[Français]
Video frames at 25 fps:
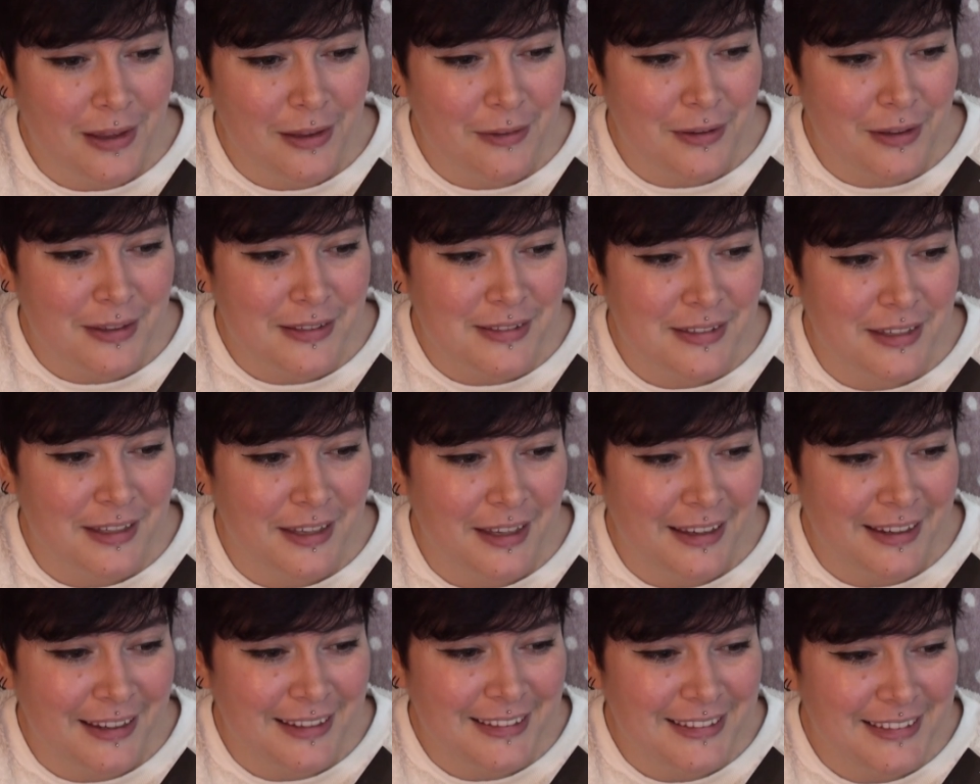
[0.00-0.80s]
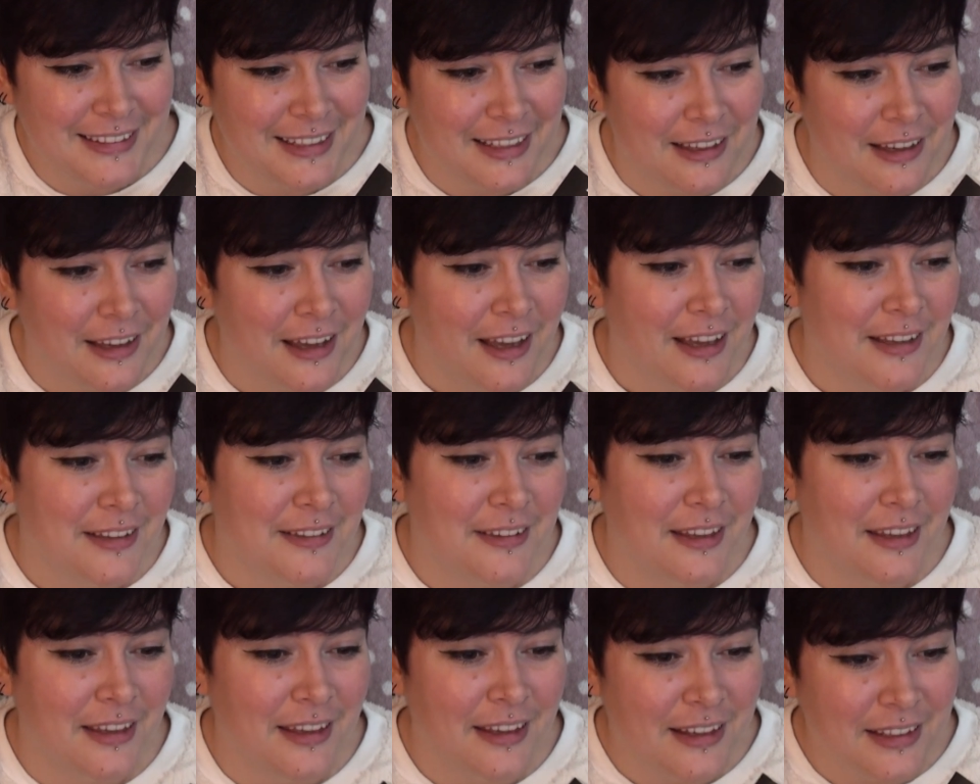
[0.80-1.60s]
évincés, hérissés,
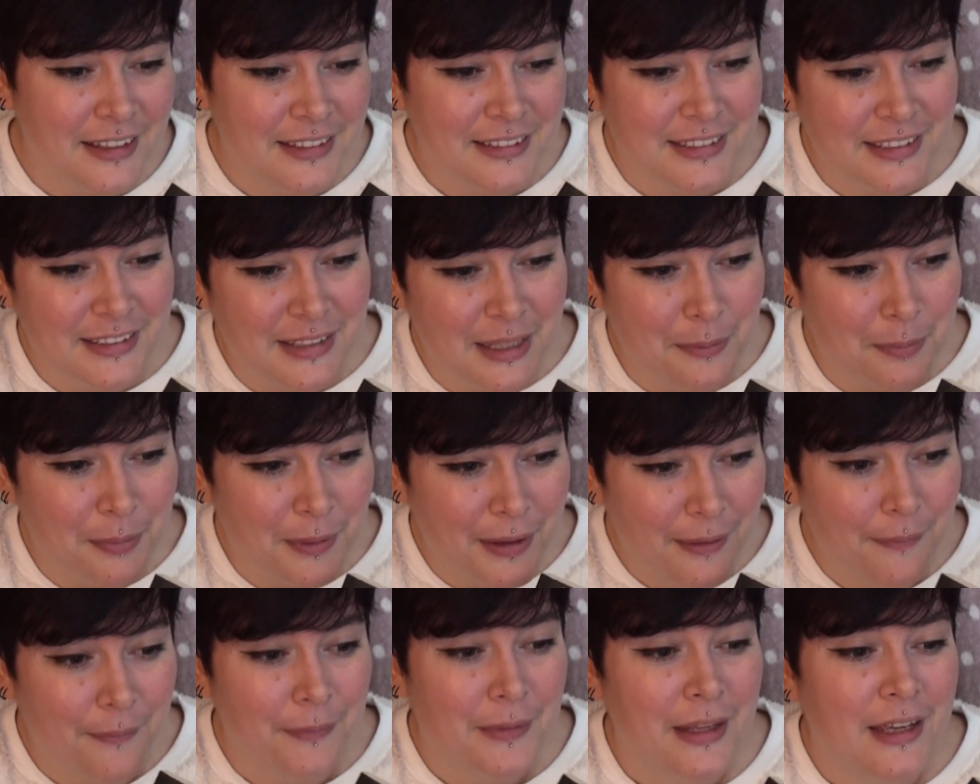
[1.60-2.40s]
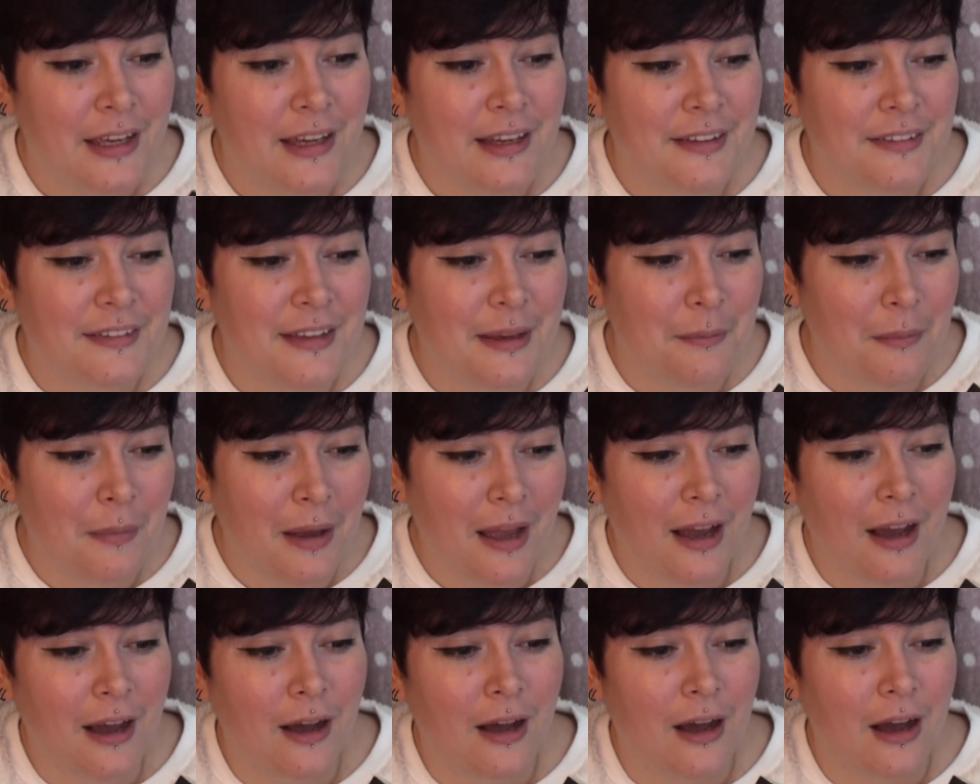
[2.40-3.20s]
hérissés d'épées, des
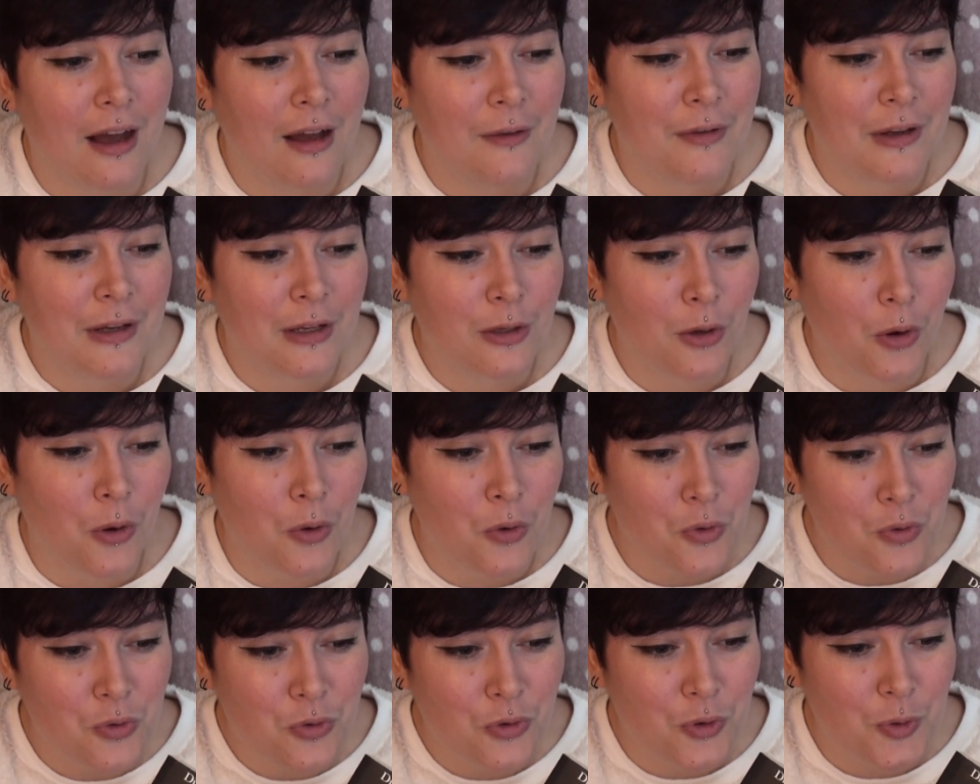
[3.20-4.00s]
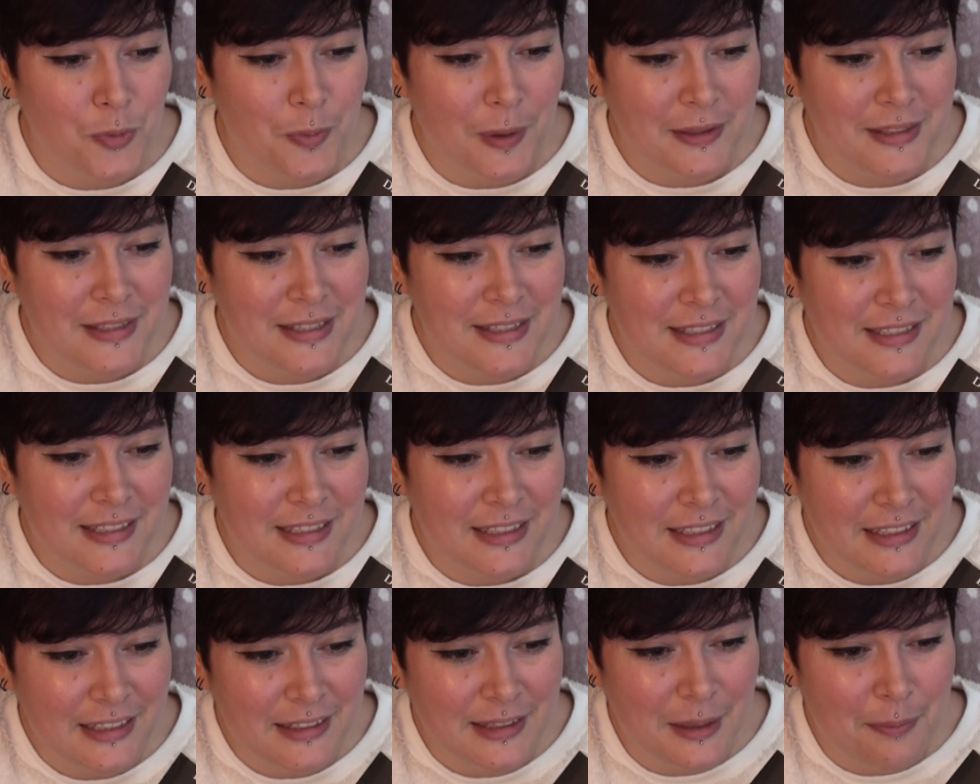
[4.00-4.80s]
mères avec leurs rouleaux de
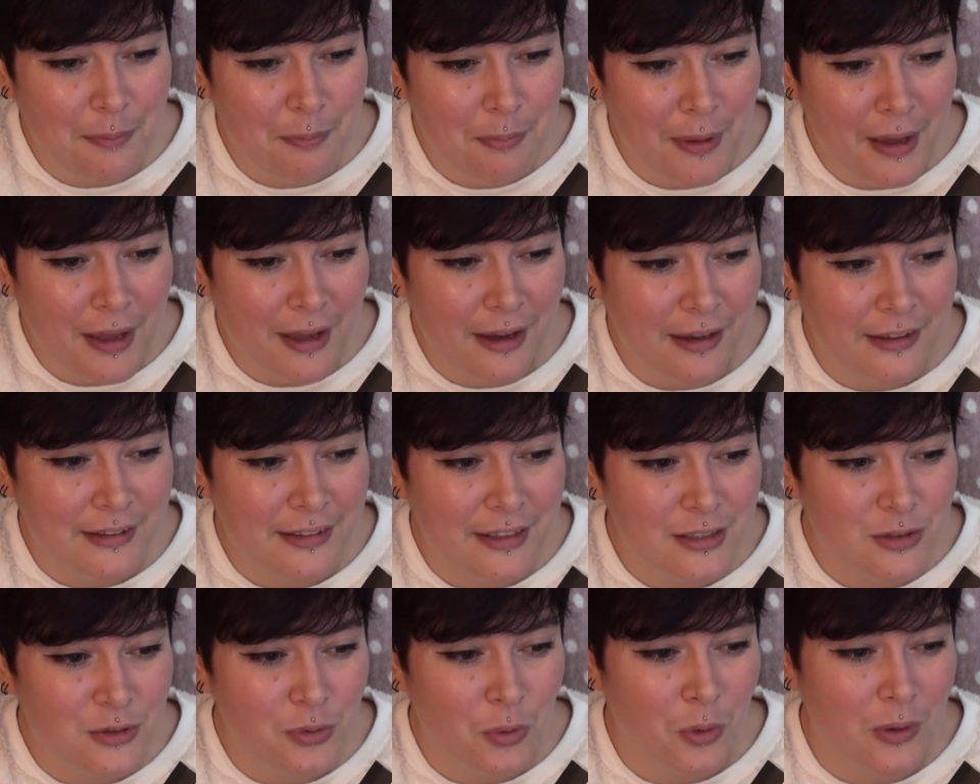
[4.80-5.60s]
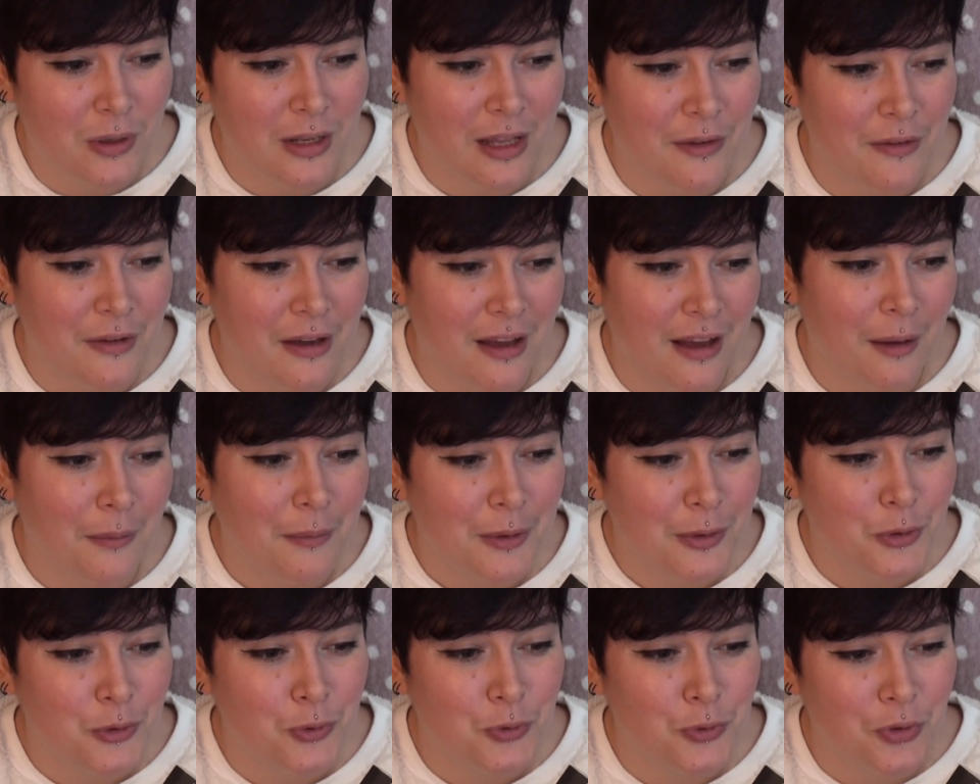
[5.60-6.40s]
pâtisserie, des pères et des oncles
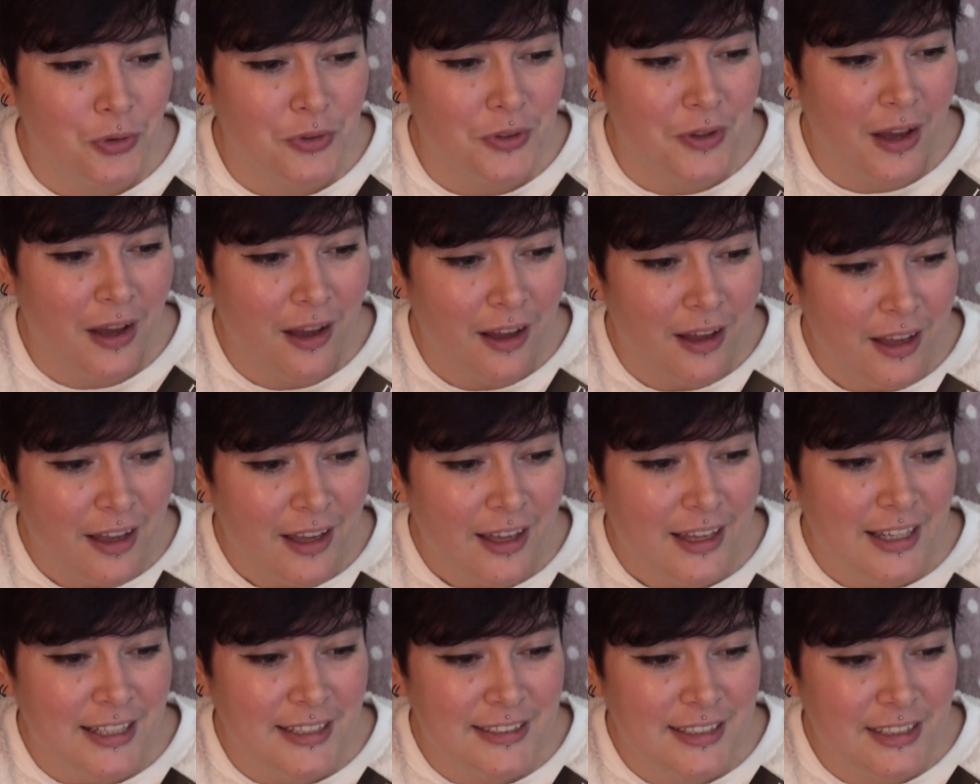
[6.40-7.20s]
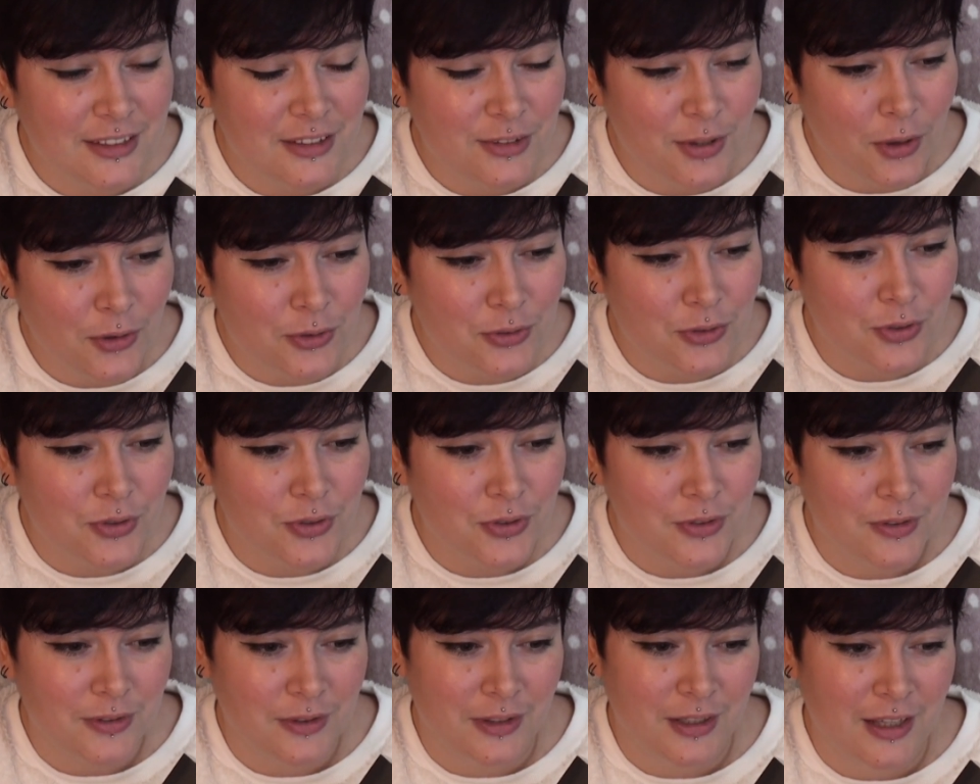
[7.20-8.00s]
armés de gourdins, et des
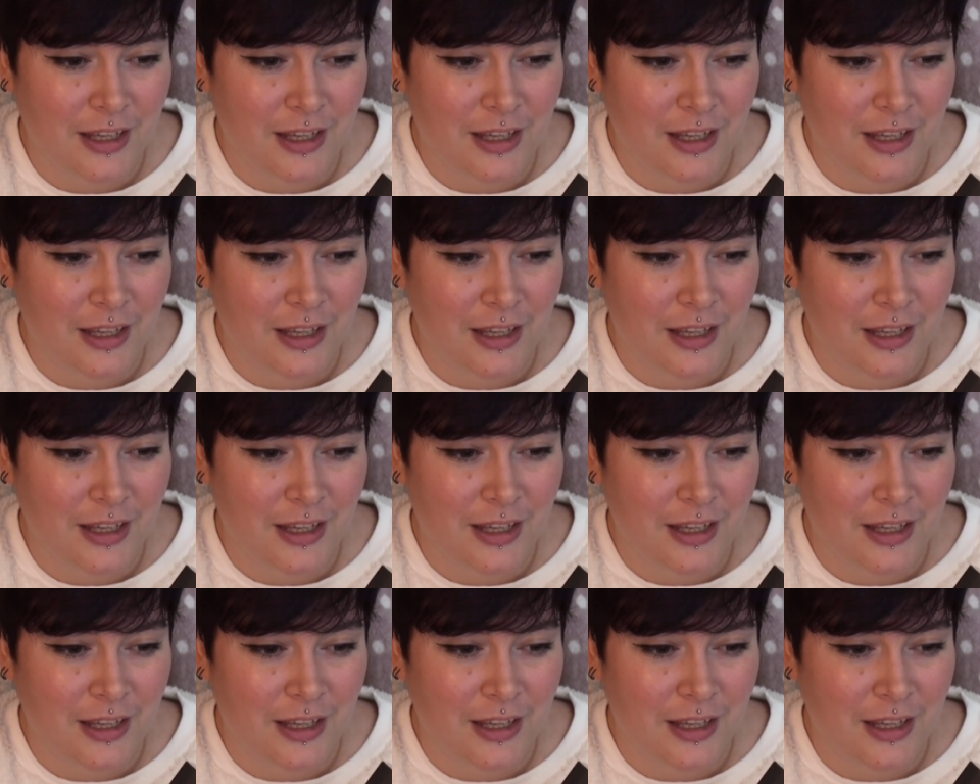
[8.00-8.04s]
tantes.